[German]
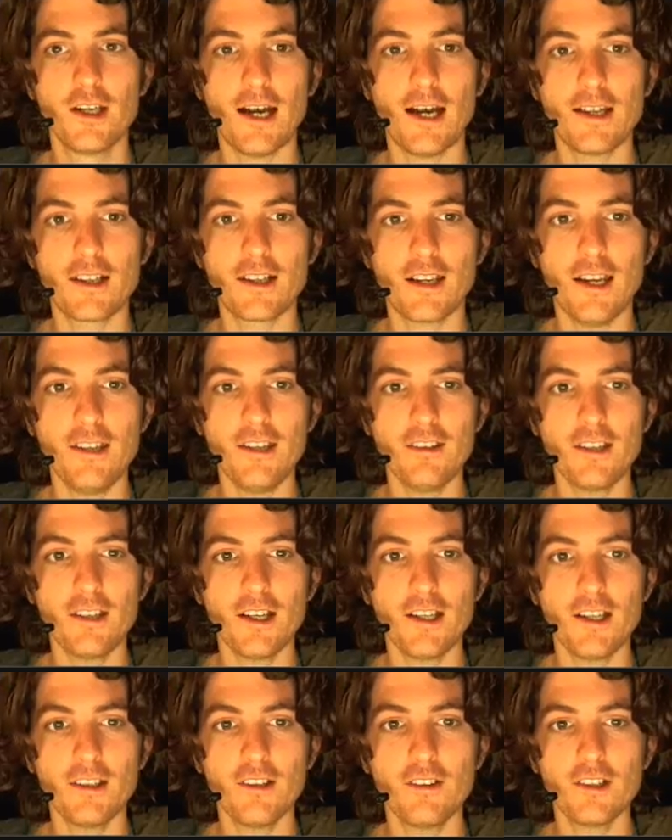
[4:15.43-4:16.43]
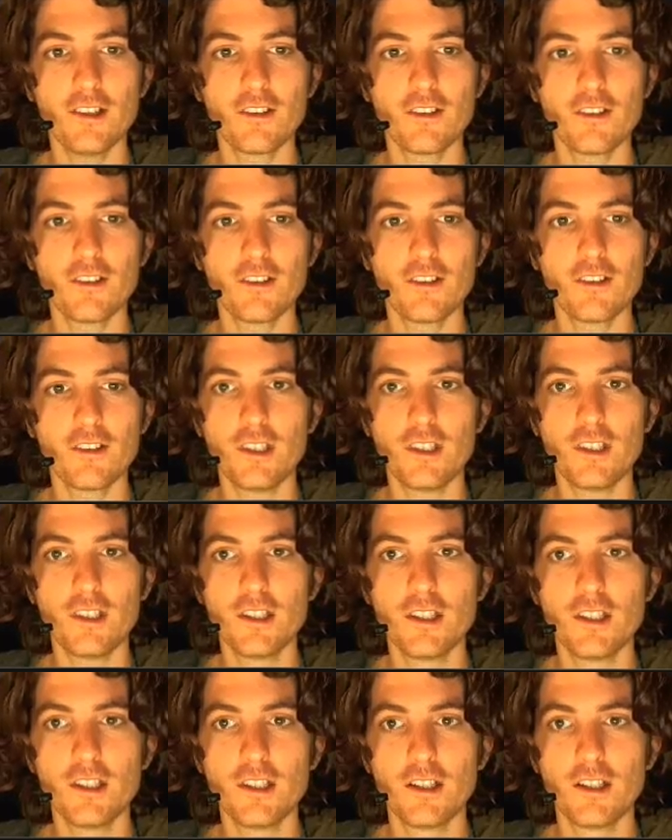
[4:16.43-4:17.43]
Eine Kleinigkeit ist jetzt noch hier,
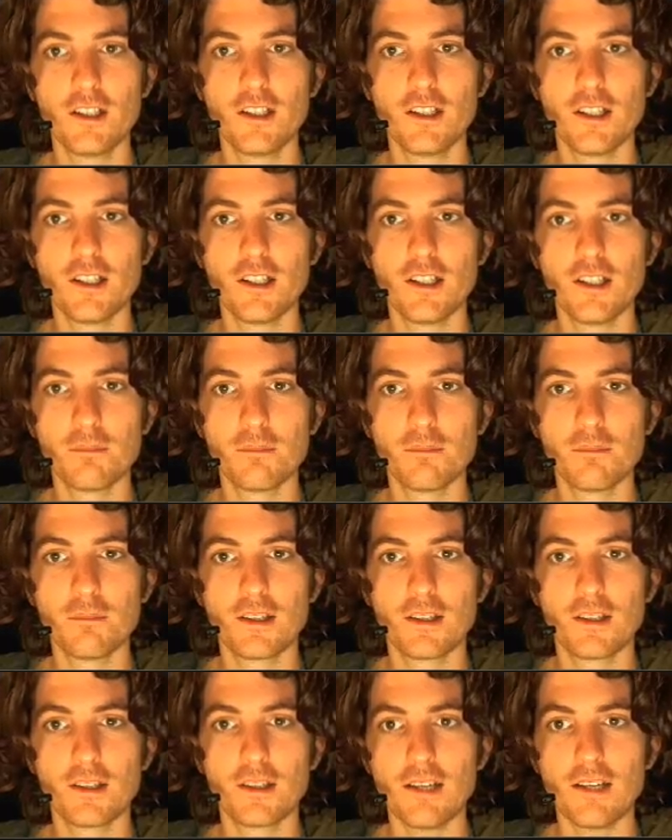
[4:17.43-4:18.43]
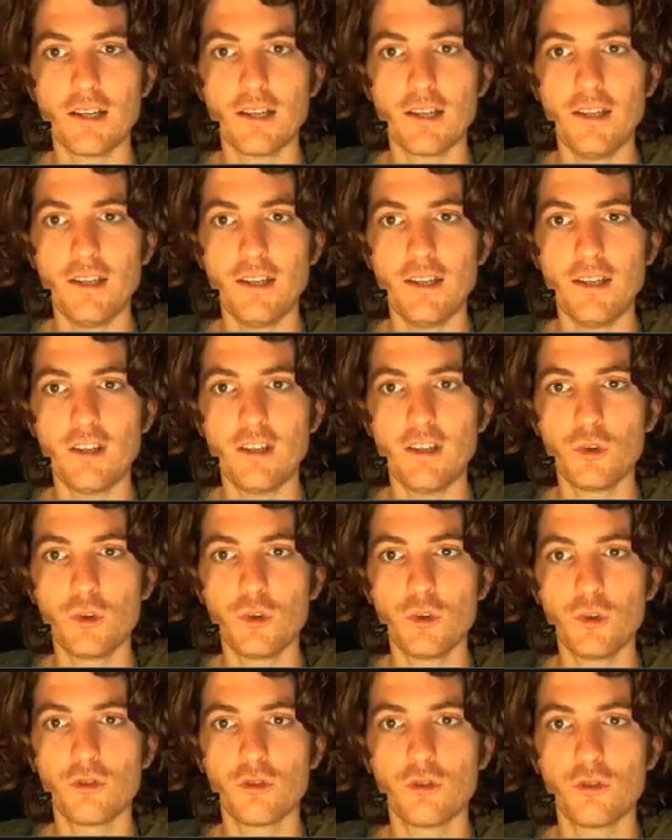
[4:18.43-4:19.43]
ähm, naja, wenn dieser Mond
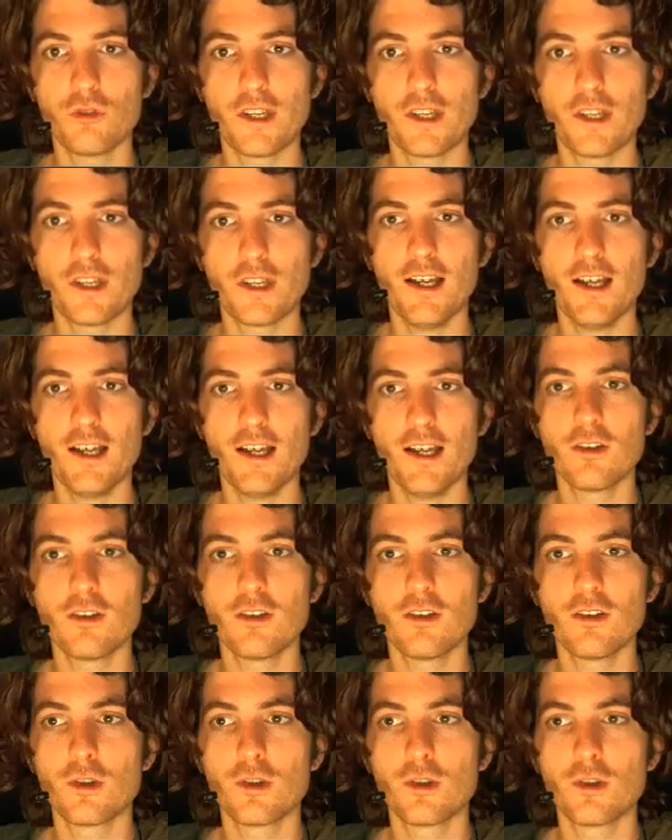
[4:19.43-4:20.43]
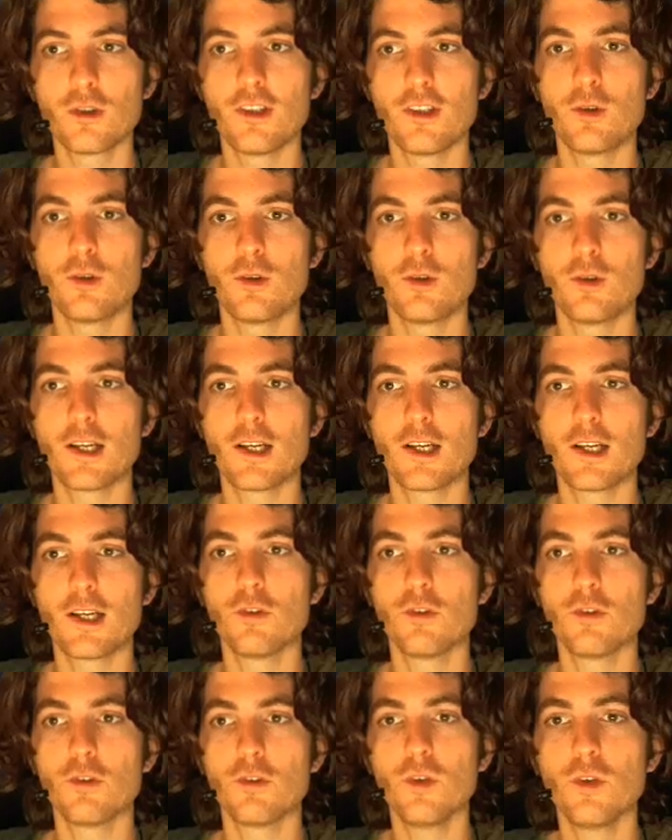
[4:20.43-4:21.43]
so verzerrt und, sich da, und dann auf
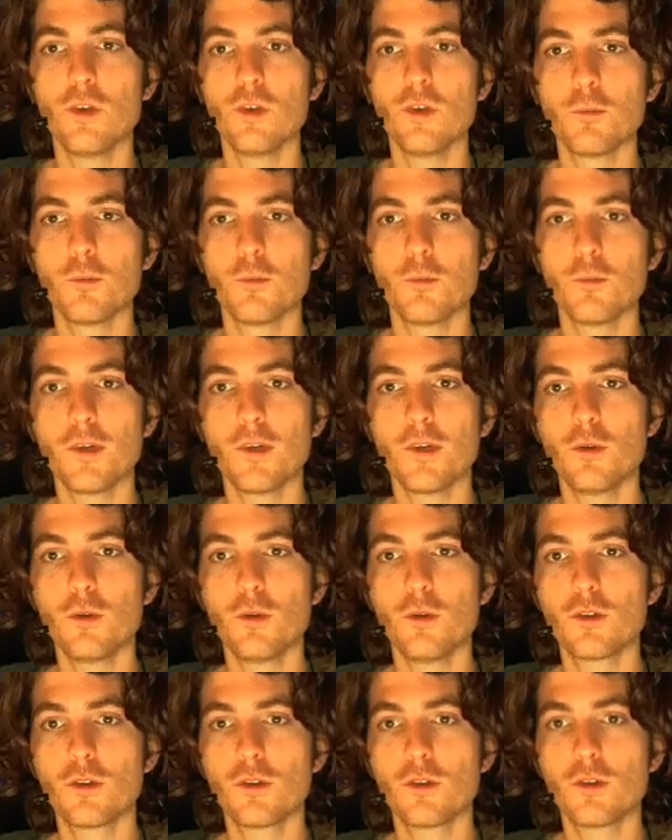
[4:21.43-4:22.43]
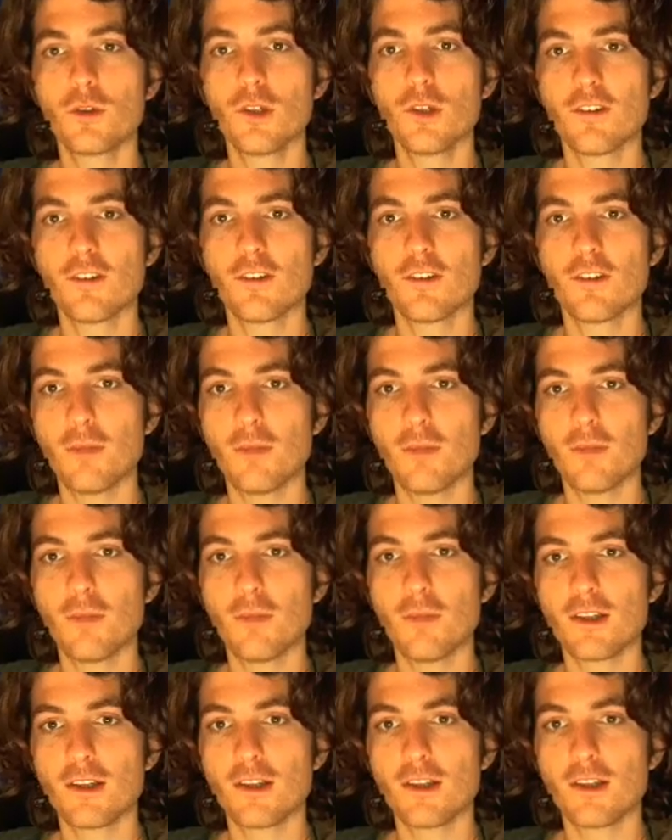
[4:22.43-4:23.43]
uns zugeht, muss man natürlich gucken, dass das
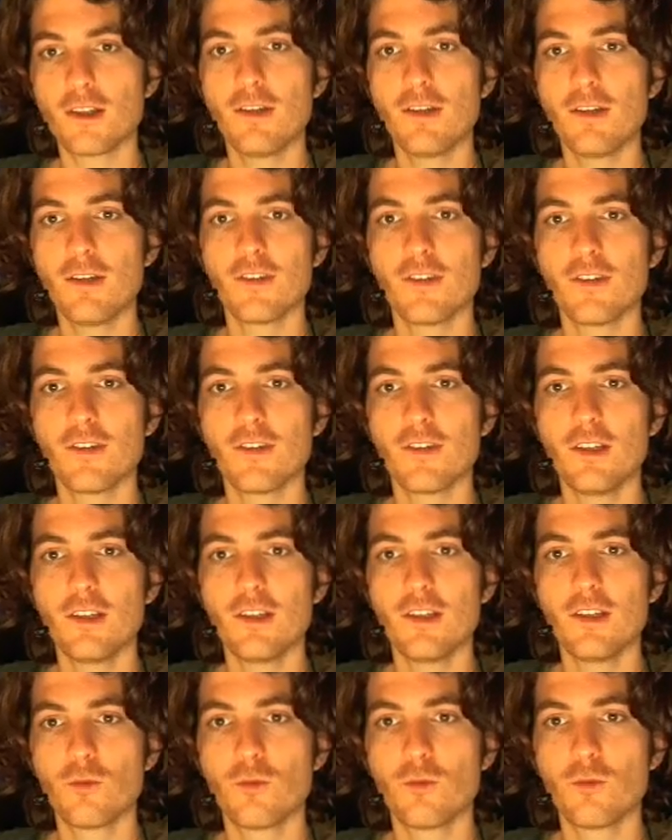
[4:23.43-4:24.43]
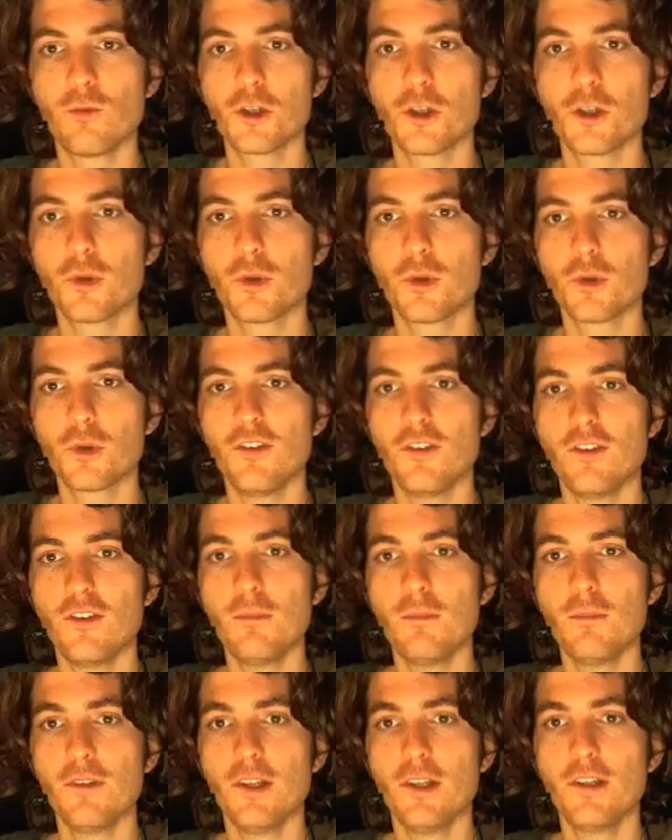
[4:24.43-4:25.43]
Material, was dann hinter diesem Vorsprung hier
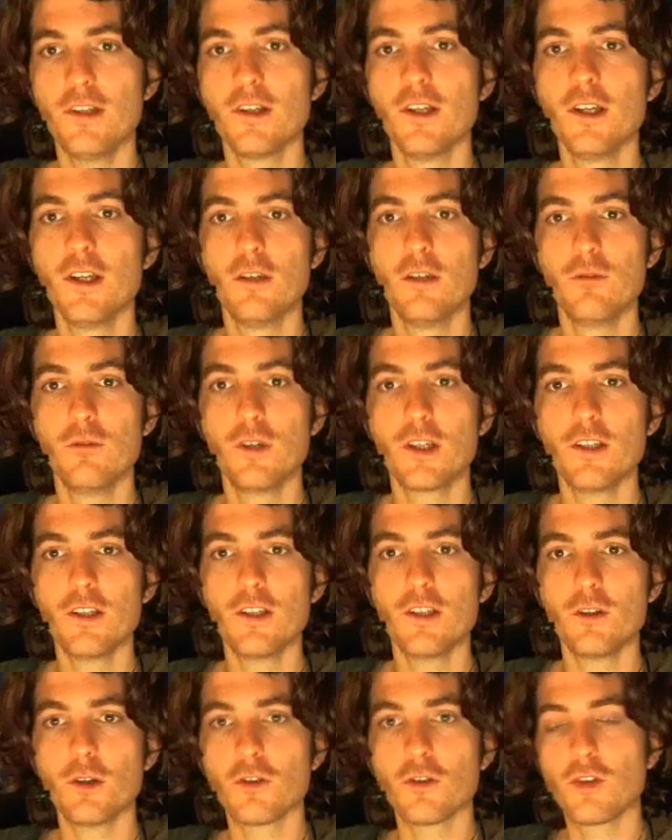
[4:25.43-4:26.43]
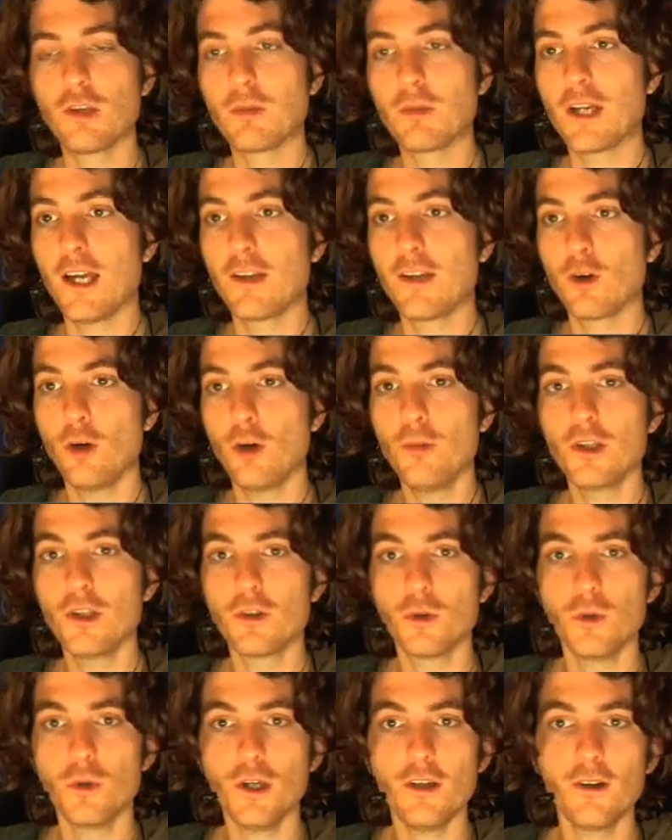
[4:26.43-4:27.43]
sichtbar wird, wirklich noch zu dem kleinen Robin
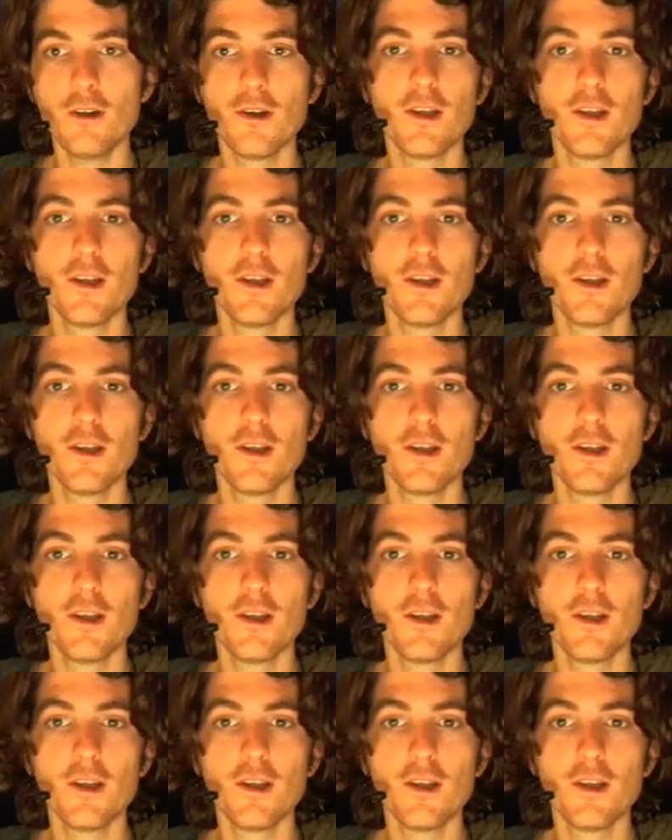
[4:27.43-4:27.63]
gehört.